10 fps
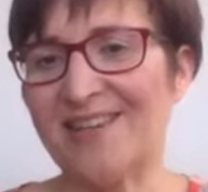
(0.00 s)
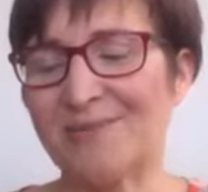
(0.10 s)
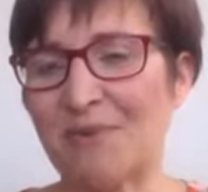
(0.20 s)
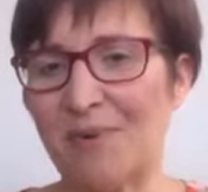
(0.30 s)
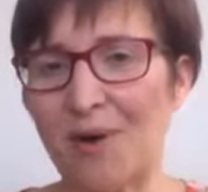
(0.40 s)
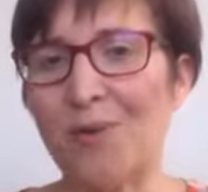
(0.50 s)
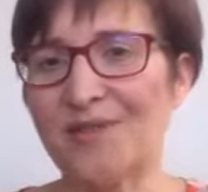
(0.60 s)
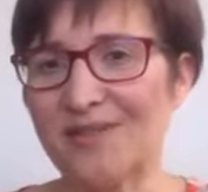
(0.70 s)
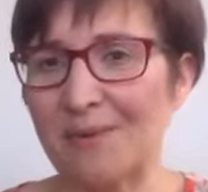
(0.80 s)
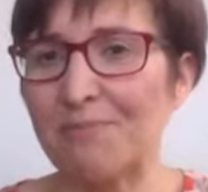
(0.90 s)
Also mhm. man
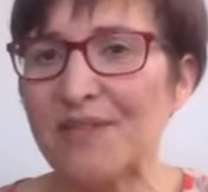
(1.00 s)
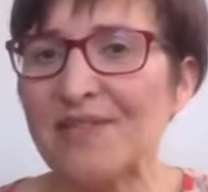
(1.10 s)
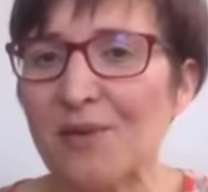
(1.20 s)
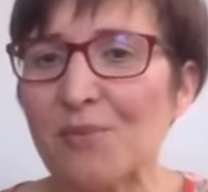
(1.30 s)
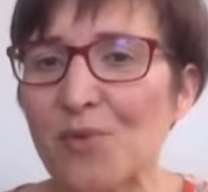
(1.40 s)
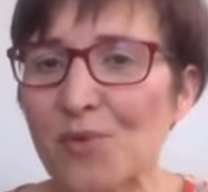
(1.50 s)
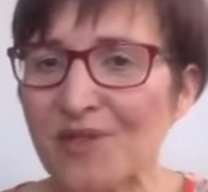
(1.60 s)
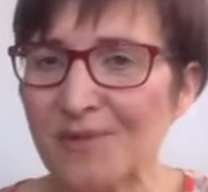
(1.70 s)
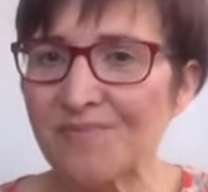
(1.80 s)
braucht ein bisschen Mut,